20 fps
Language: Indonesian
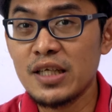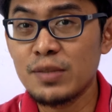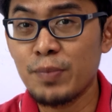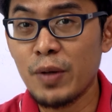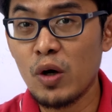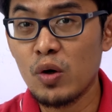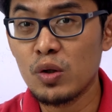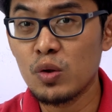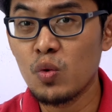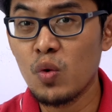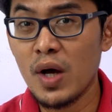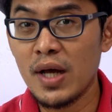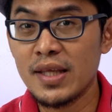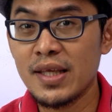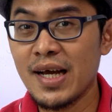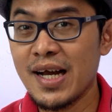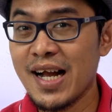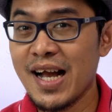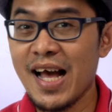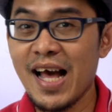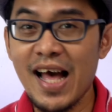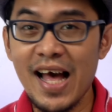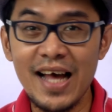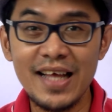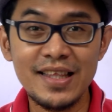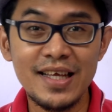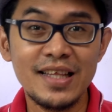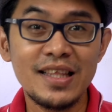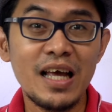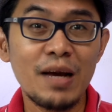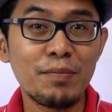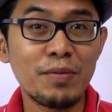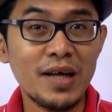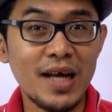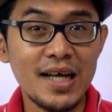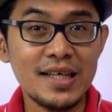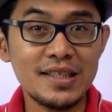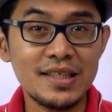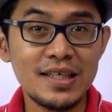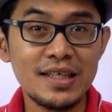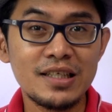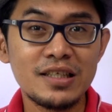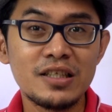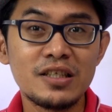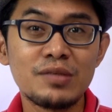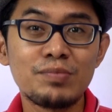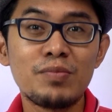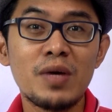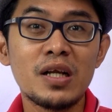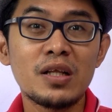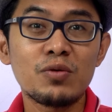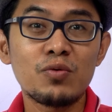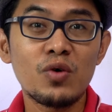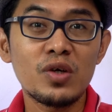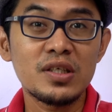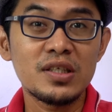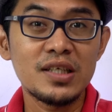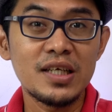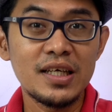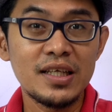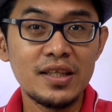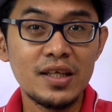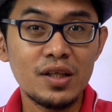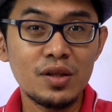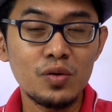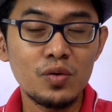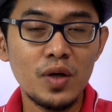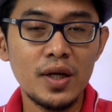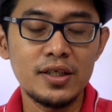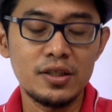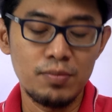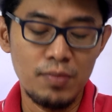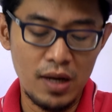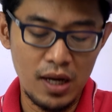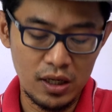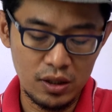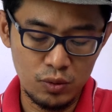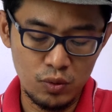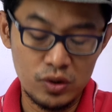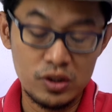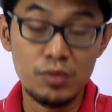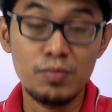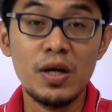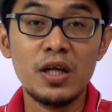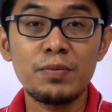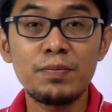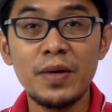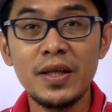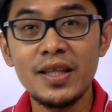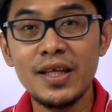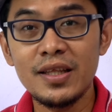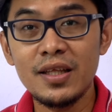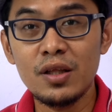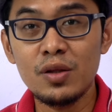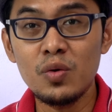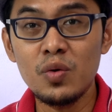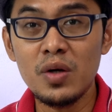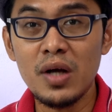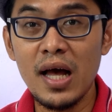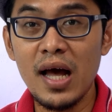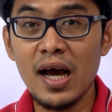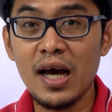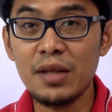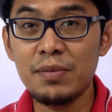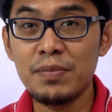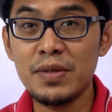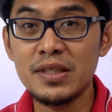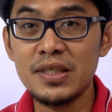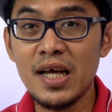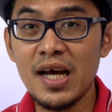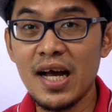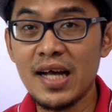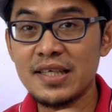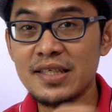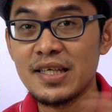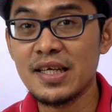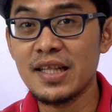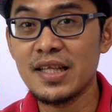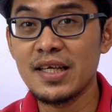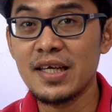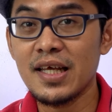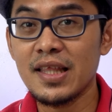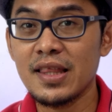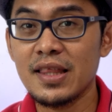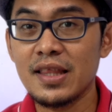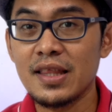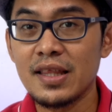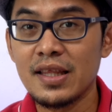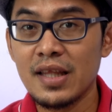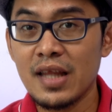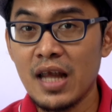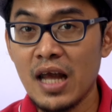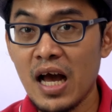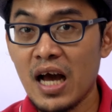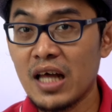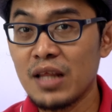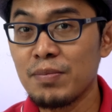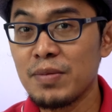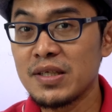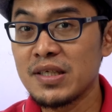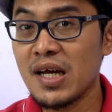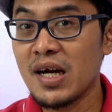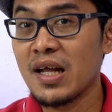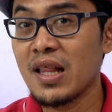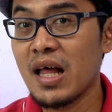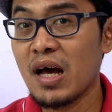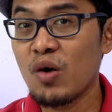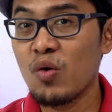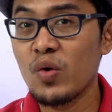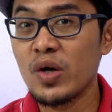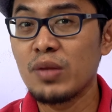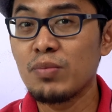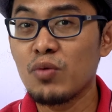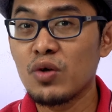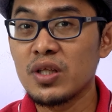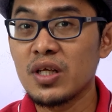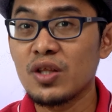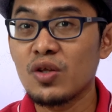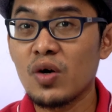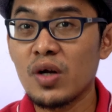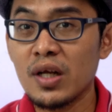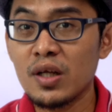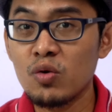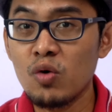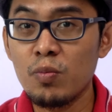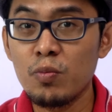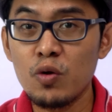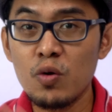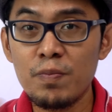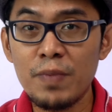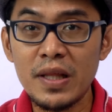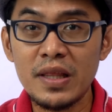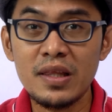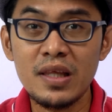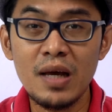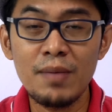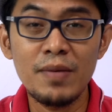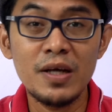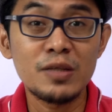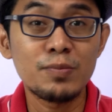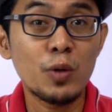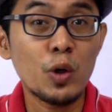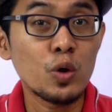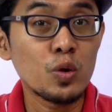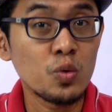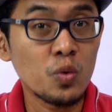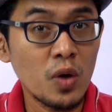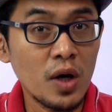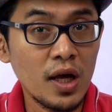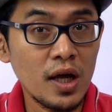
SPO2-nya nggak ada di aplikasi, smartwatch ini tuh, eh smartwatch, smartband ini tuh nggak akan bisa ngasih lihat, nggak akan bisa ngelakuin monitoring 24 jam SPO2.